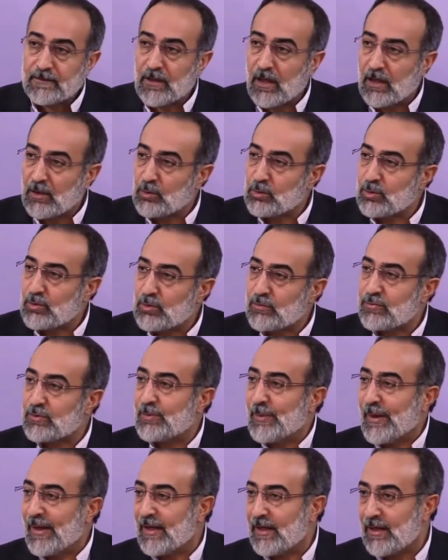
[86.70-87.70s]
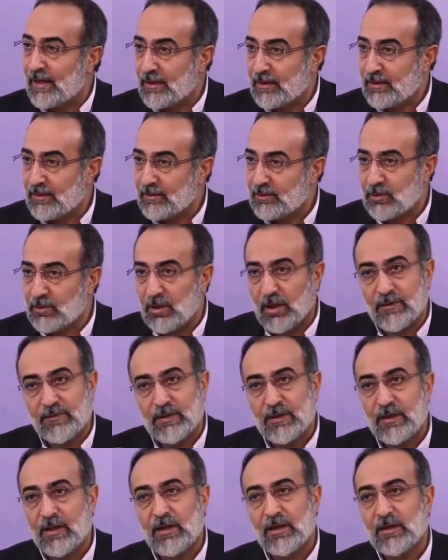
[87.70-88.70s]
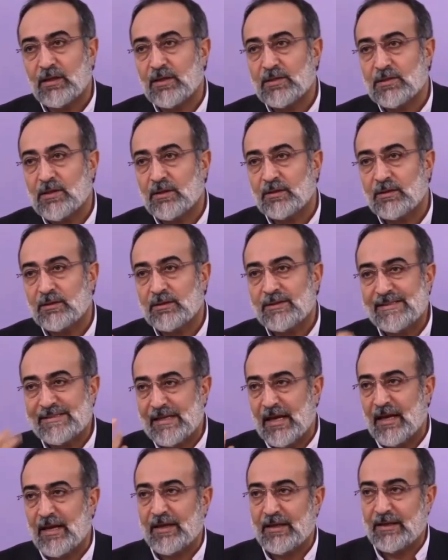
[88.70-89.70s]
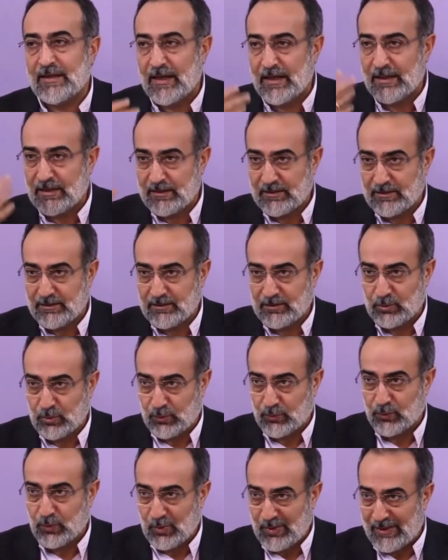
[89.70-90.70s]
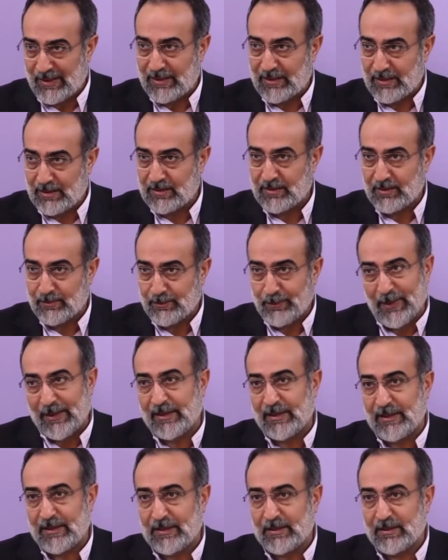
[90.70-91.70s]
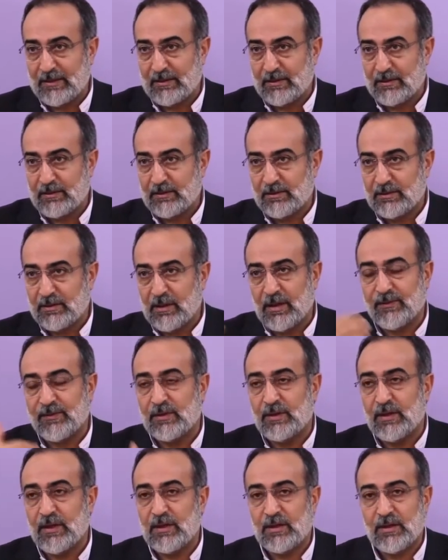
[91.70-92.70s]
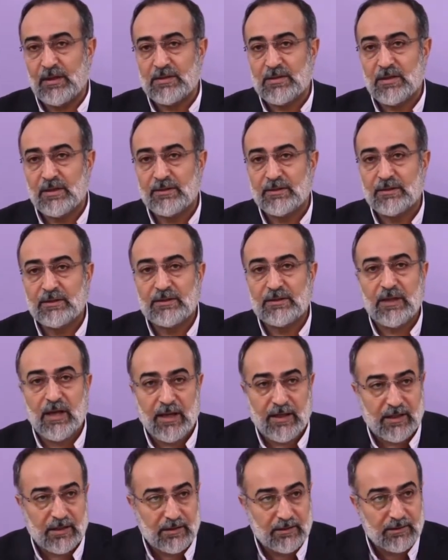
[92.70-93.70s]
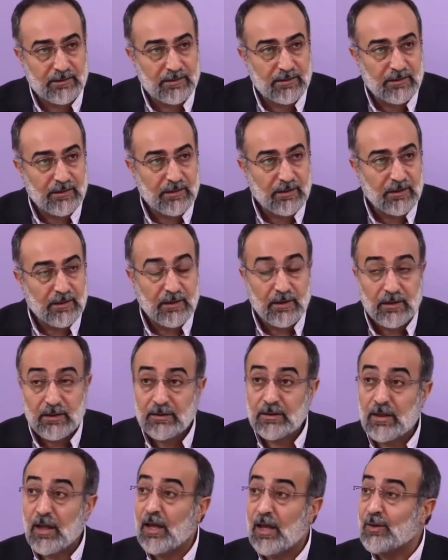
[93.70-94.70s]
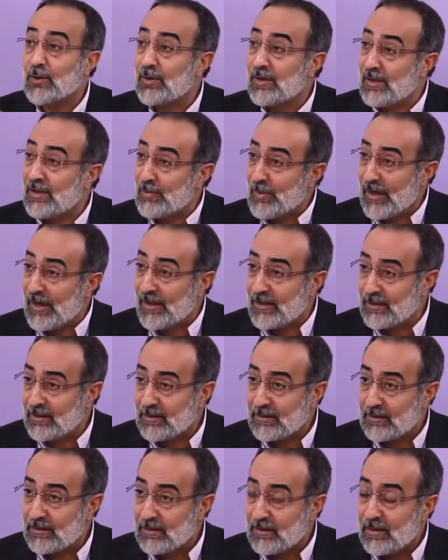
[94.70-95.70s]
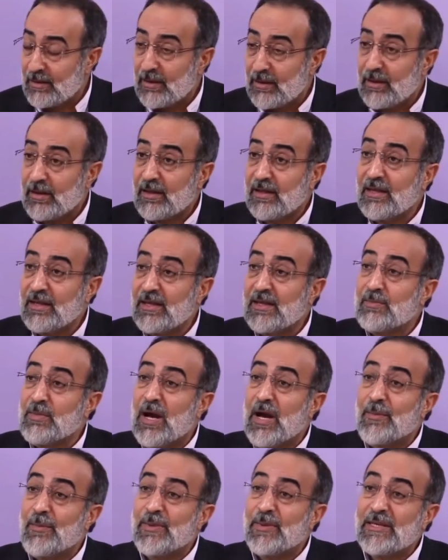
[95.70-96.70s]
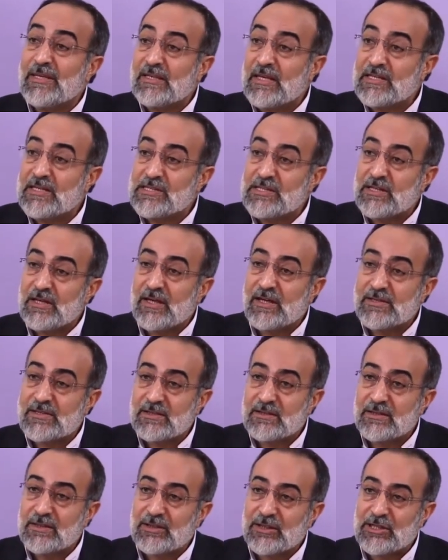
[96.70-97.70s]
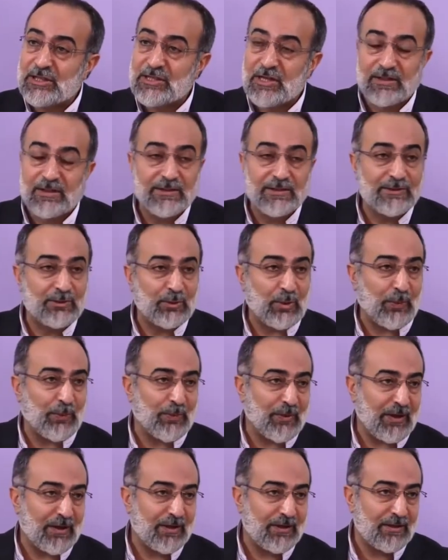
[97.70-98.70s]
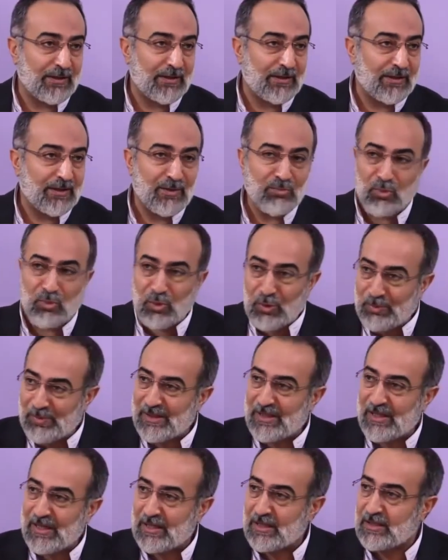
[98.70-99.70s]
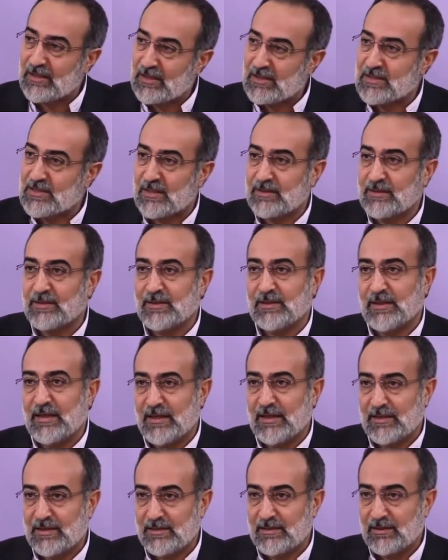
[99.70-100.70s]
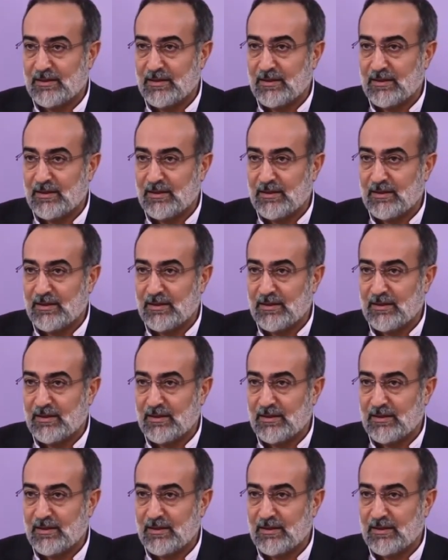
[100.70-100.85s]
Darül küfür belli. Kafirlerin yaşadığı zahiren küfürleri belli. Kafirlerin yaşadığı dar. Darül iman İmamiye şiasının yaşadığı toprak. Müminlerin yaşadığı yer.